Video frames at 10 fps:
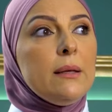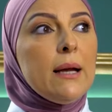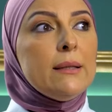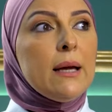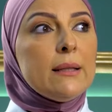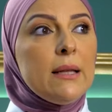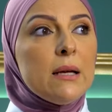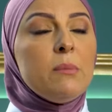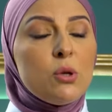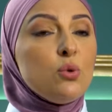يعني
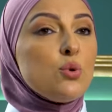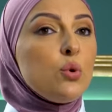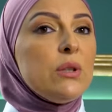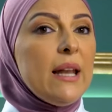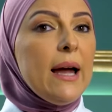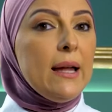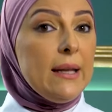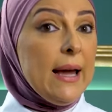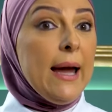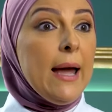عندها برضو صوت
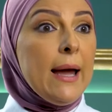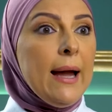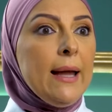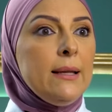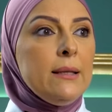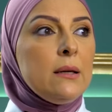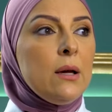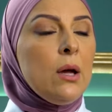الحق عالي